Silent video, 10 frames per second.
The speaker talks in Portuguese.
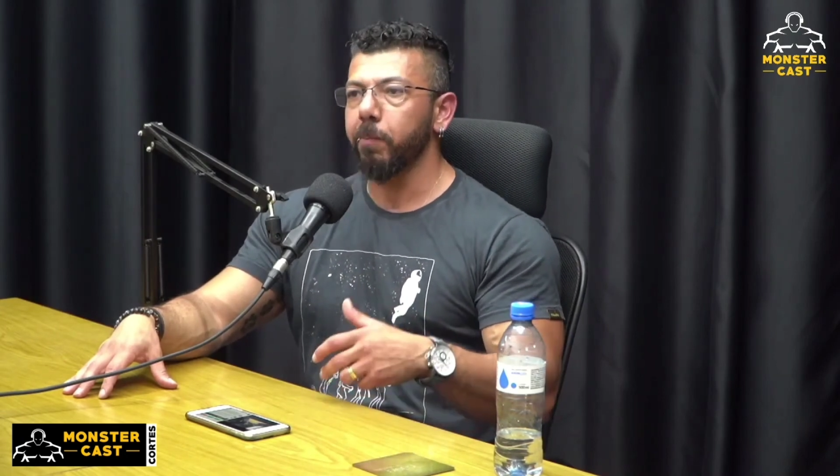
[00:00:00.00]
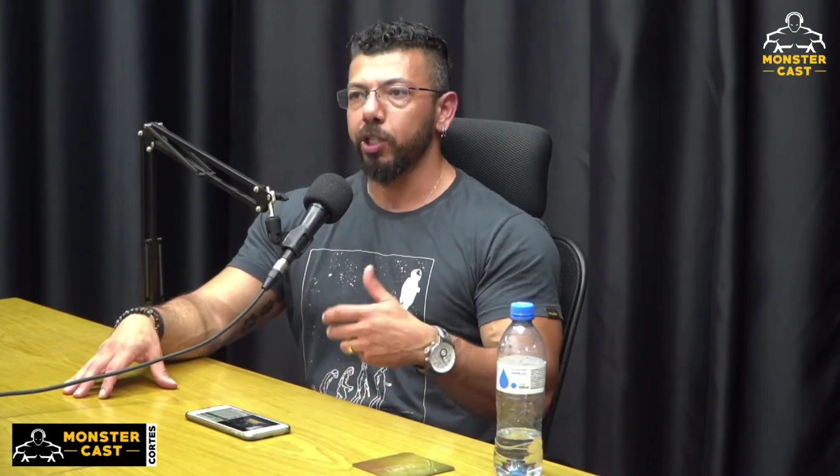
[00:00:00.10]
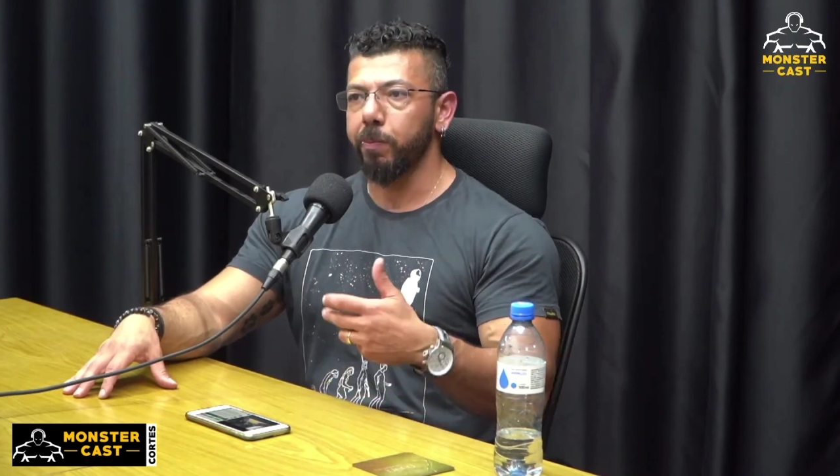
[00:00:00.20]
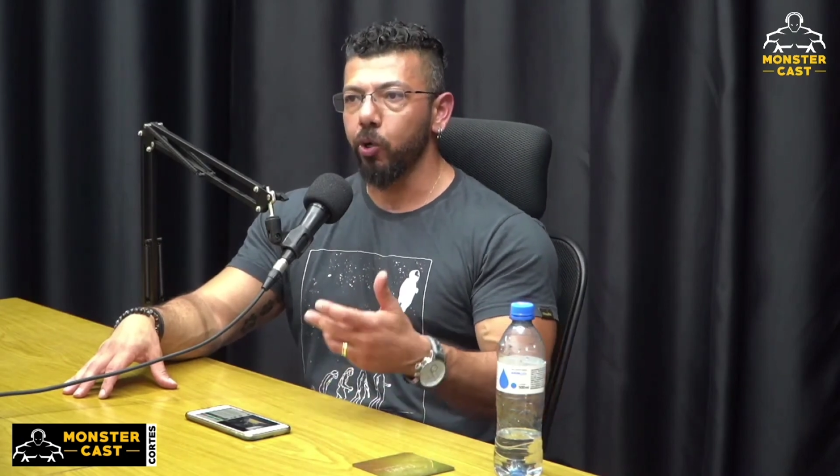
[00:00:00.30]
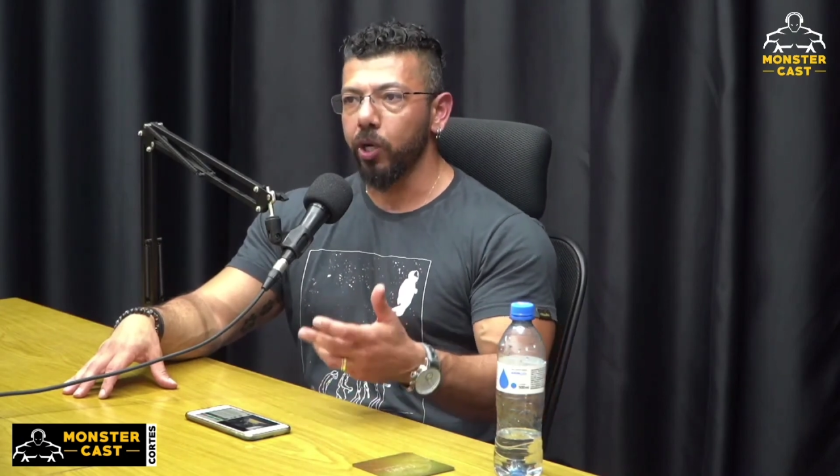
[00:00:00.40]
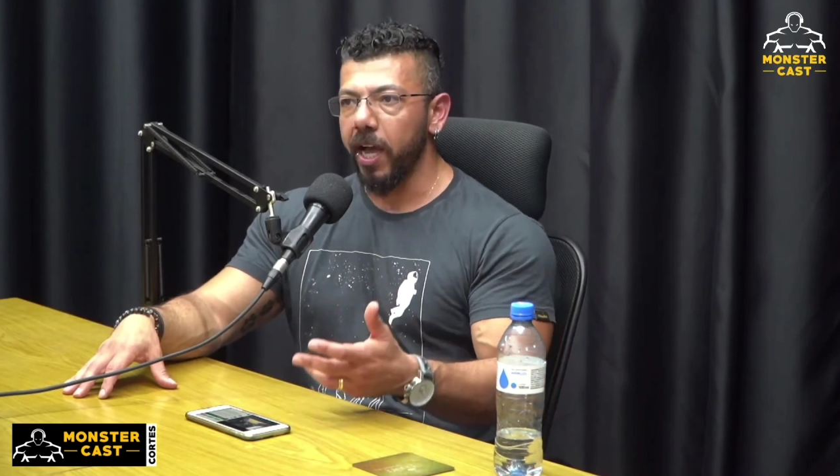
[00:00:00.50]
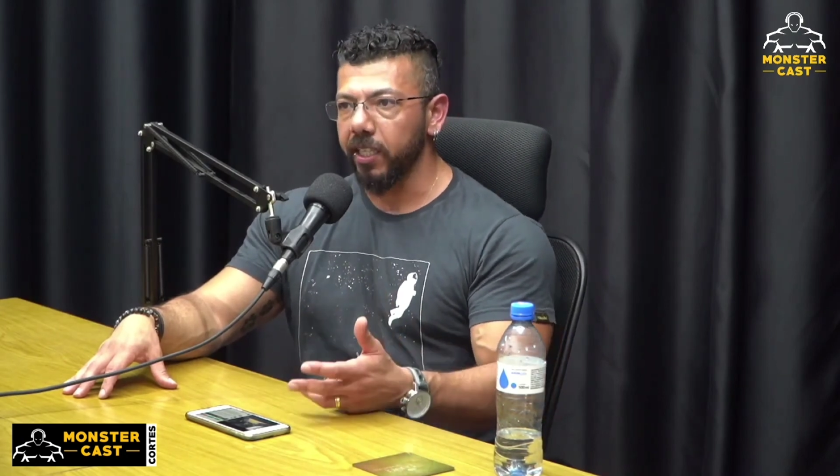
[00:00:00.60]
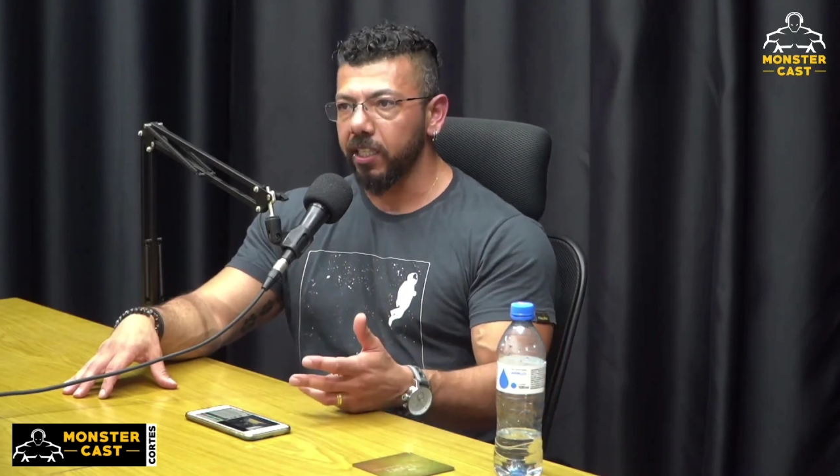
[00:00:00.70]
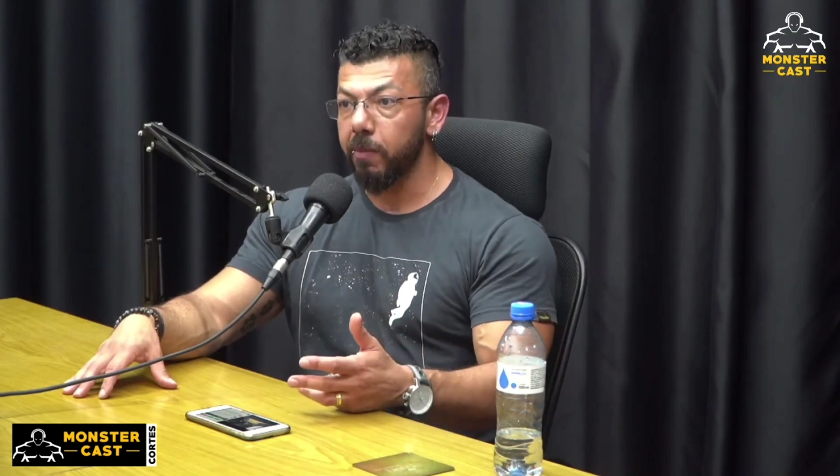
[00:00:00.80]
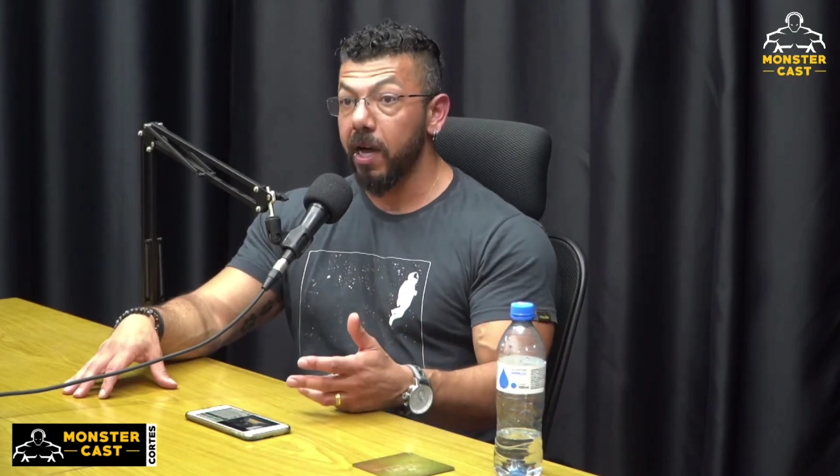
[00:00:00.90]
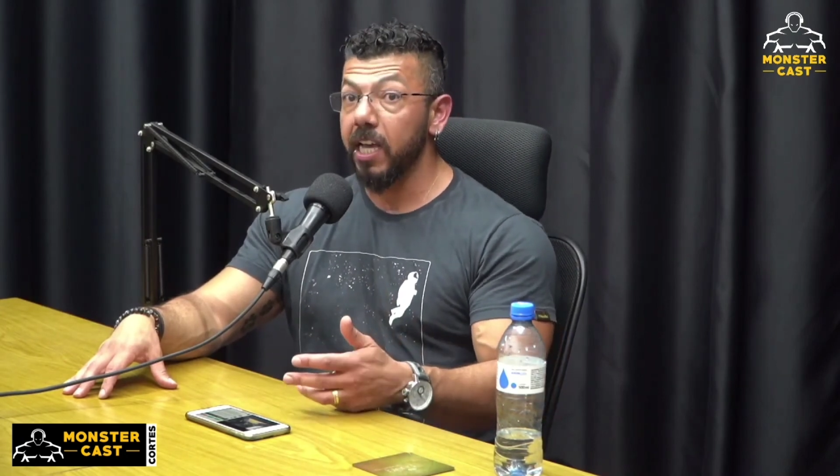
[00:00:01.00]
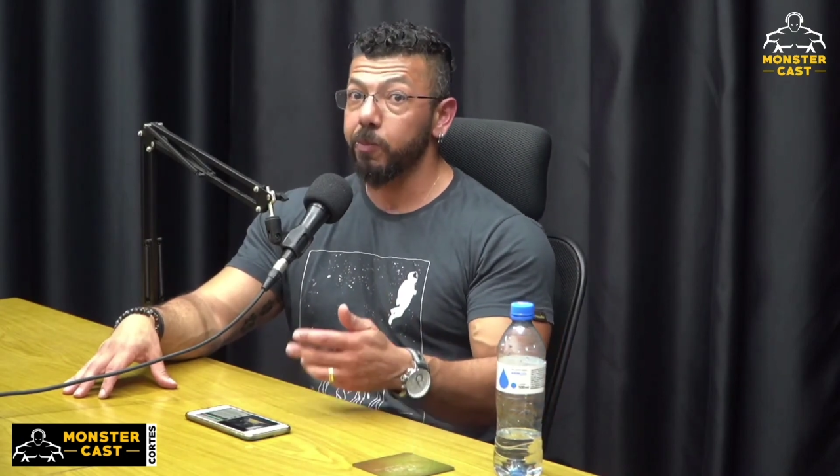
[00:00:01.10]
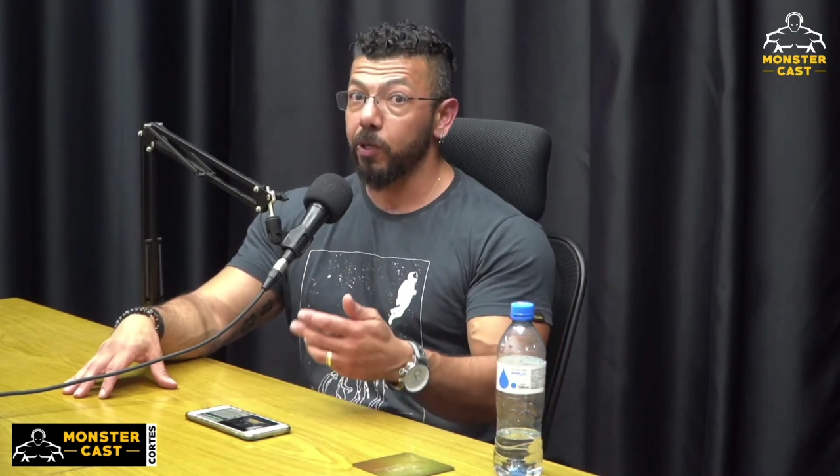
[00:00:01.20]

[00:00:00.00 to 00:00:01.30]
pode piorar ainda mais,